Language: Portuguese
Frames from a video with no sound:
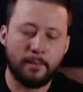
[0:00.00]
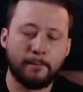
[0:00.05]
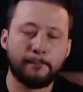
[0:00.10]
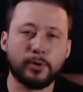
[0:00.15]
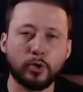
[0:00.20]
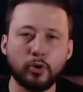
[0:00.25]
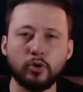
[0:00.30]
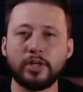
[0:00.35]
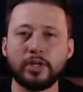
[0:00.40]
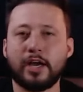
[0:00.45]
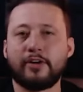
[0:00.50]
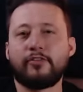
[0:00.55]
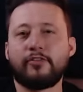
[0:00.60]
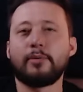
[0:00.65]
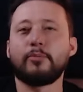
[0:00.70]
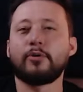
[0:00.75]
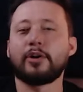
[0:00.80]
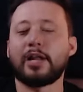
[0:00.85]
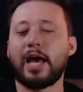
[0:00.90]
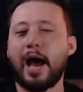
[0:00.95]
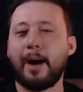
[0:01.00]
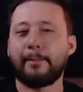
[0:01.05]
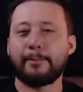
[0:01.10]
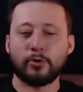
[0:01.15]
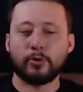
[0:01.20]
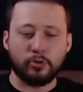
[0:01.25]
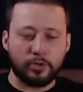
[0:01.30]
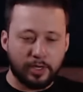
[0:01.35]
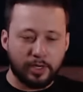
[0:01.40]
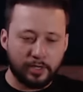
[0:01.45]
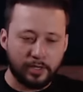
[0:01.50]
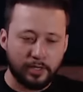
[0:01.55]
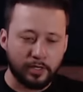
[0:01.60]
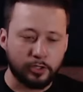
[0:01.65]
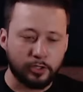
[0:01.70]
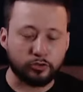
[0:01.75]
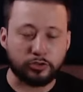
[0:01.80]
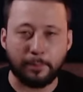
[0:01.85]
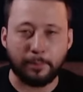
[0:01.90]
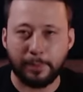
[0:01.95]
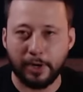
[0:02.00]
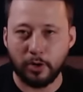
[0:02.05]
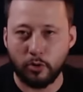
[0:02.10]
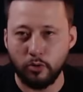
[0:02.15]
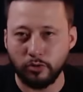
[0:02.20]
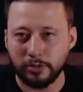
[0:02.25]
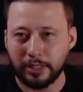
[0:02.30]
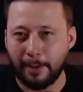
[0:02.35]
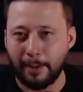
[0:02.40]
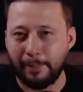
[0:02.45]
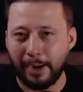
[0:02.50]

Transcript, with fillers: Bruna, vamos lá, Bruna. Sua pergunta